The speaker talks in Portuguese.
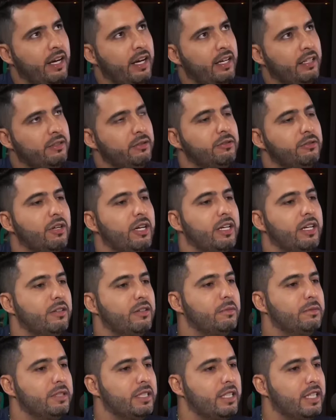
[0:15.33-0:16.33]
Arthur, é
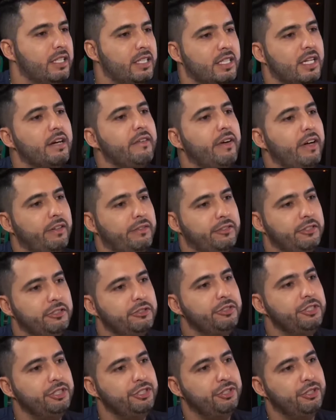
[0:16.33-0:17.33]
como se cada cavalo fosse
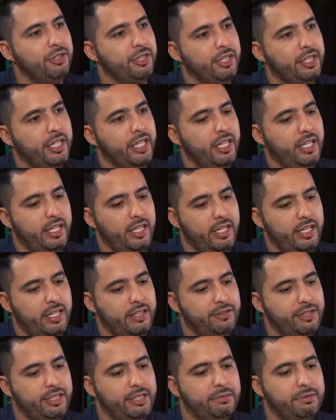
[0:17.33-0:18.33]
uma história, né? Então,
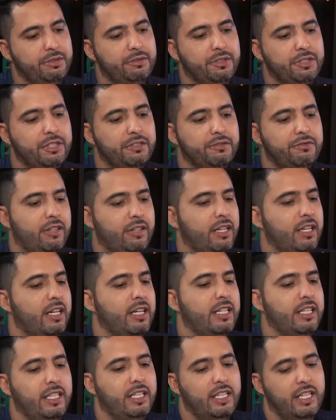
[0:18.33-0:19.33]
por exemplo, se você falar
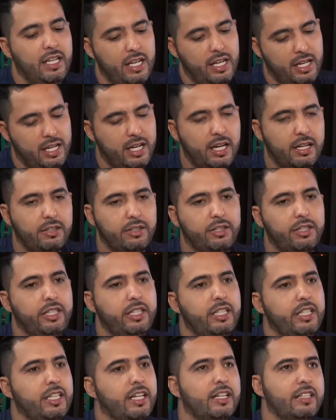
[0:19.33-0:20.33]
aí,
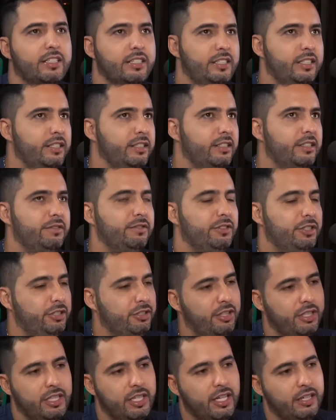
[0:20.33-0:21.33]
garotinho, garotinho, eu tive uma
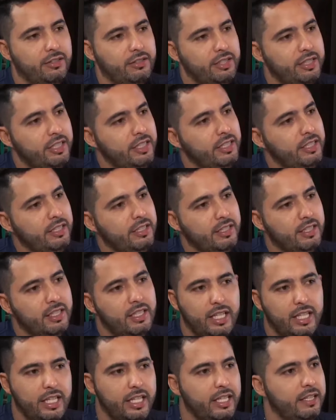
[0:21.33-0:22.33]
história em garotinho,
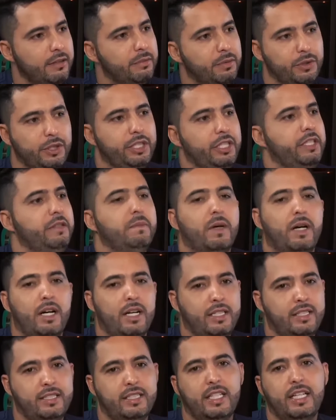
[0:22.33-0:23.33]
linda, bonita
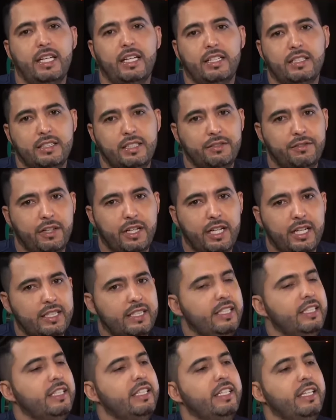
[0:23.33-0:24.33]
demais. Você falar
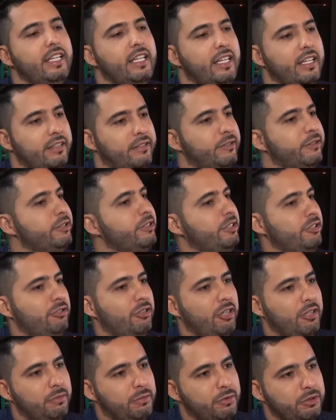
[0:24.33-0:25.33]
Tim Diego, outra
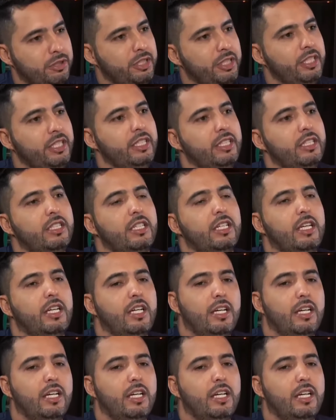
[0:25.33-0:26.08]
história bonita.